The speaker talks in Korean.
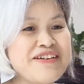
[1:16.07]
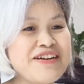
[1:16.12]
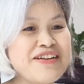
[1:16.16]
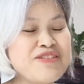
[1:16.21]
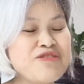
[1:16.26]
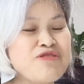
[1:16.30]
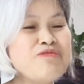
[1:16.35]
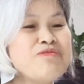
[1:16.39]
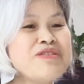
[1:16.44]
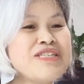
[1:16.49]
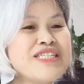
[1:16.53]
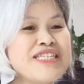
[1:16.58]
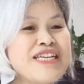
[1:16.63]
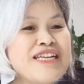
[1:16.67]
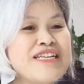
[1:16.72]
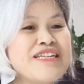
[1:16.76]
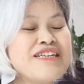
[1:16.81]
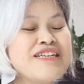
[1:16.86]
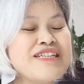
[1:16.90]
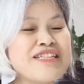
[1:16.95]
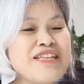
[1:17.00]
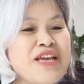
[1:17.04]

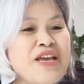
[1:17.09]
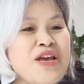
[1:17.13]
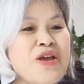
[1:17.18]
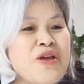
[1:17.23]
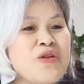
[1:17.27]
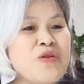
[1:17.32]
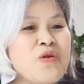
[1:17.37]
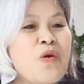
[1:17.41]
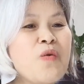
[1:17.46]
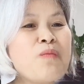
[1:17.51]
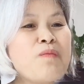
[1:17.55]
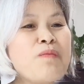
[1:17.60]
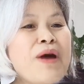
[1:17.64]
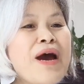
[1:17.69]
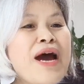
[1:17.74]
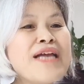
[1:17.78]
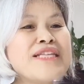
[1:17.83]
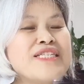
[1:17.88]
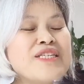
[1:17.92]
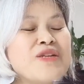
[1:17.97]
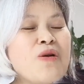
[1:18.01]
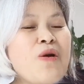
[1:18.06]
추미진은
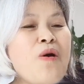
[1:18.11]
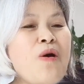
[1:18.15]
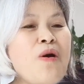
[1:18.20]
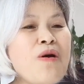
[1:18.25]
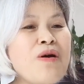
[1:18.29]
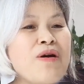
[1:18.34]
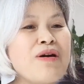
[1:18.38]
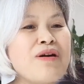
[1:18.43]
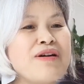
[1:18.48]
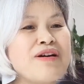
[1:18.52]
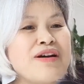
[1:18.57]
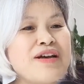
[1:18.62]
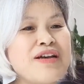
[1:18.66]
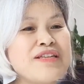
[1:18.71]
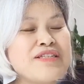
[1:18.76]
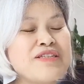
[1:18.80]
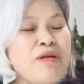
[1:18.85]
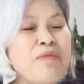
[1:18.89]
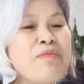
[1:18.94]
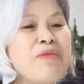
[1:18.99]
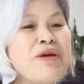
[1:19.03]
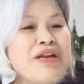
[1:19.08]
욕바지로
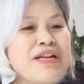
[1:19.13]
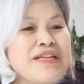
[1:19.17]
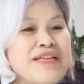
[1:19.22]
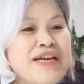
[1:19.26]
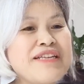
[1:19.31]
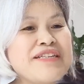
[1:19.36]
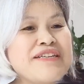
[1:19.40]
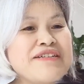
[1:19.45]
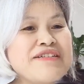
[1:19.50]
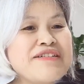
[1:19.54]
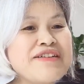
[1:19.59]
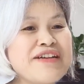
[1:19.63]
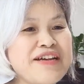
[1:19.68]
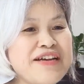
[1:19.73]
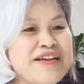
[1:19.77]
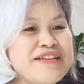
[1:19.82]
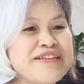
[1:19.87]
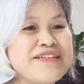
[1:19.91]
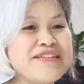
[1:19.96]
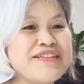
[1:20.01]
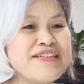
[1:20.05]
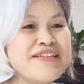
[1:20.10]
전면에 나선 거야.
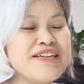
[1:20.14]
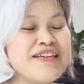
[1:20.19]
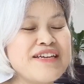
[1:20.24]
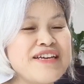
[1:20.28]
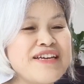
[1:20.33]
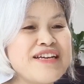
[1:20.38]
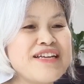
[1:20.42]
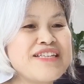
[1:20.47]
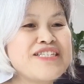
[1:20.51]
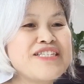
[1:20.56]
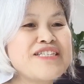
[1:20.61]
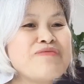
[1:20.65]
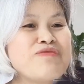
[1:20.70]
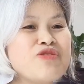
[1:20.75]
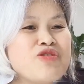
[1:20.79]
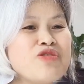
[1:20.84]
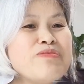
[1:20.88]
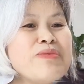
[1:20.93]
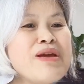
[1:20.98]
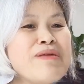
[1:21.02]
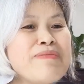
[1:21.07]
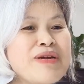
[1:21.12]
그러니까 지금
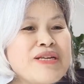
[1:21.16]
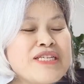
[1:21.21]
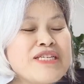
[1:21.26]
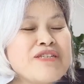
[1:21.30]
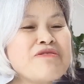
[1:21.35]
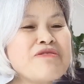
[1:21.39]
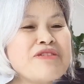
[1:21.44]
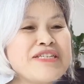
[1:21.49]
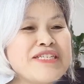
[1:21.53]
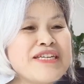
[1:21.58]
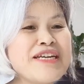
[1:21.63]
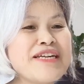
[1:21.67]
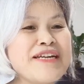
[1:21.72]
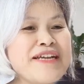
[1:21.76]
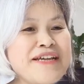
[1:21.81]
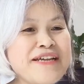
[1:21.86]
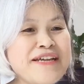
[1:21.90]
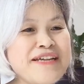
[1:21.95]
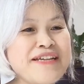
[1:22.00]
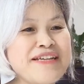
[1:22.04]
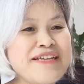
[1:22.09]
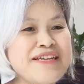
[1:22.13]
추미애만 씻고
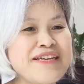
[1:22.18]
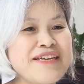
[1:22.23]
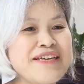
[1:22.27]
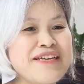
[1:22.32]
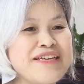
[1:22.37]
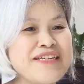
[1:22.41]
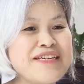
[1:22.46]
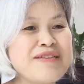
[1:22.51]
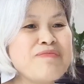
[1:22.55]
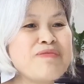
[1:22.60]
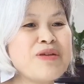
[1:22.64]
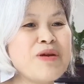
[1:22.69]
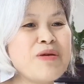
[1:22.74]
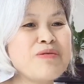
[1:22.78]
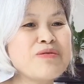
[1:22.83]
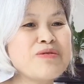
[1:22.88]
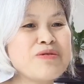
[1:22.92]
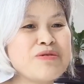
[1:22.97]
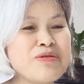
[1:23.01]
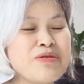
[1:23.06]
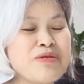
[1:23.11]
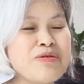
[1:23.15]
있잖아.
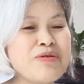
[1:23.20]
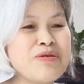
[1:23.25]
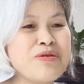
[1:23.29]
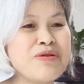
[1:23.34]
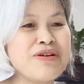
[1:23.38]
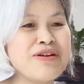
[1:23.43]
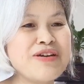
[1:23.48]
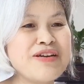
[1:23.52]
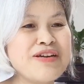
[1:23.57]
김태우도 그렇고.